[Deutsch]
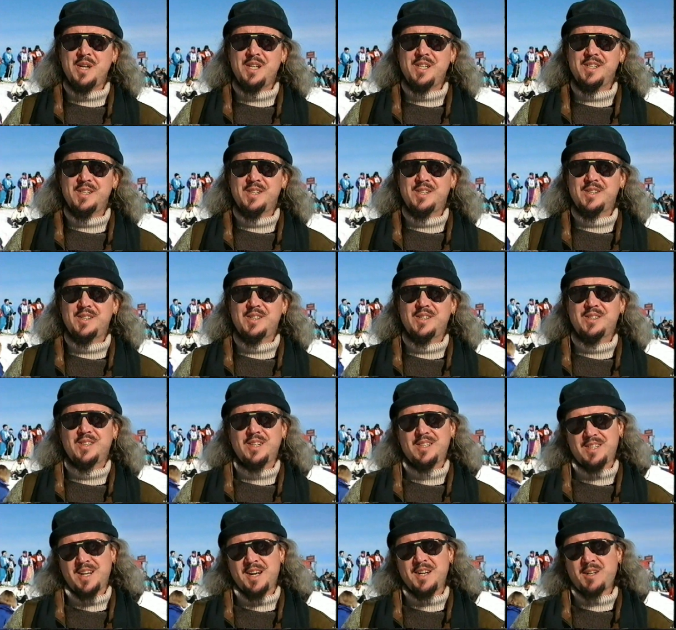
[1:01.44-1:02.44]
ist
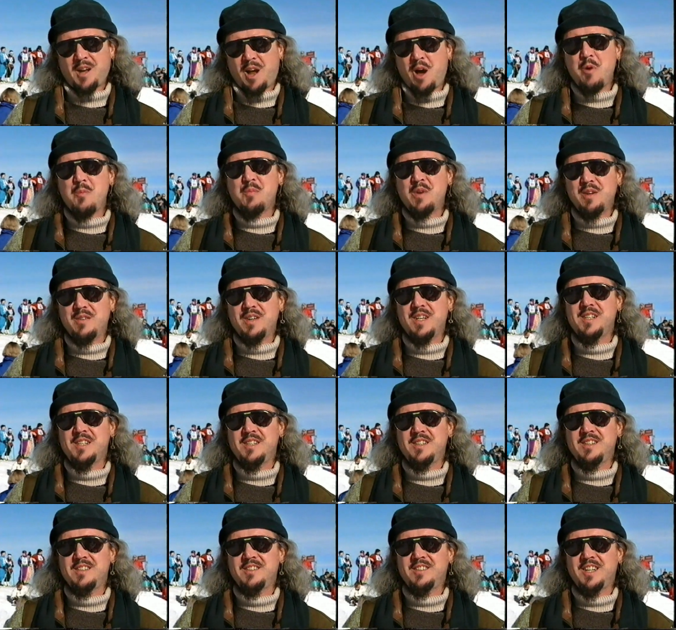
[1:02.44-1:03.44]
das ein Traum
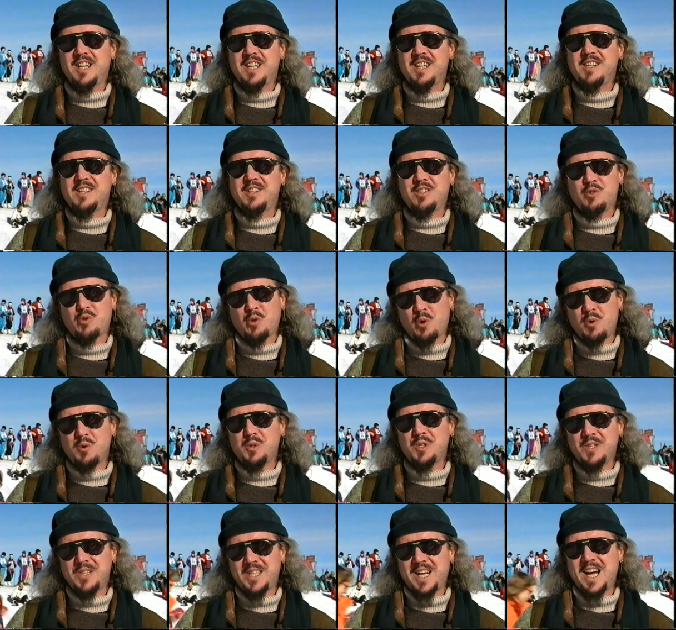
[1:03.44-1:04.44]
gewesen, der zu
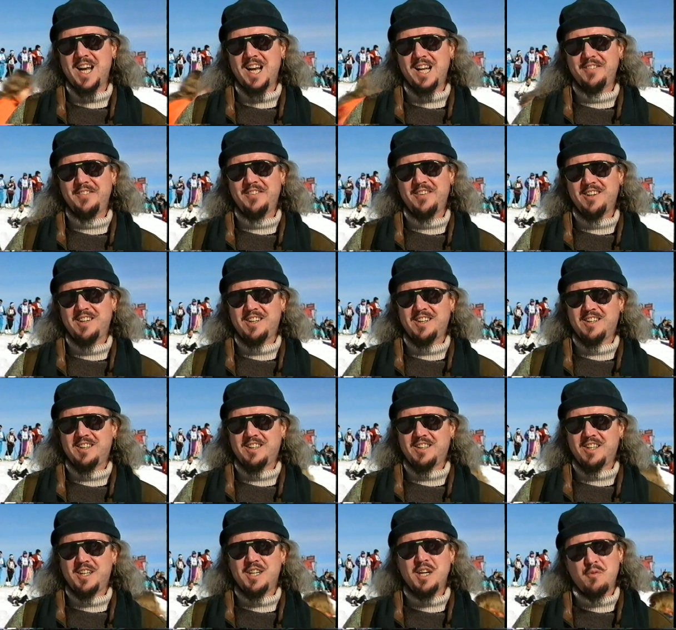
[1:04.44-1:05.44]
großen Teilen
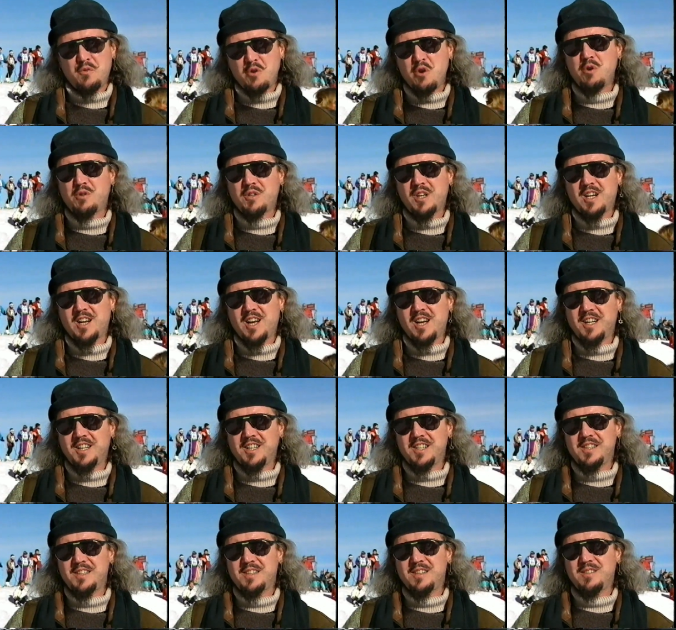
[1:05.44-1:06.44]
in Erfüllung gegangen
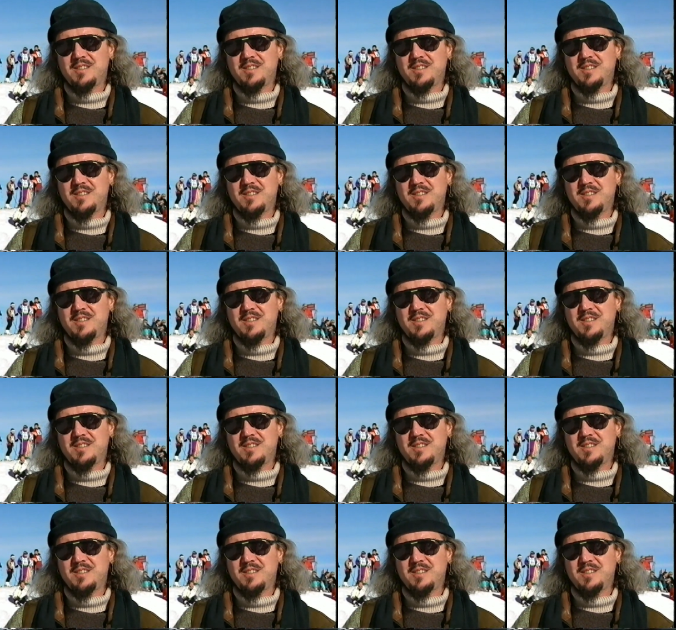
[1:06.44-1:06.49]
ist.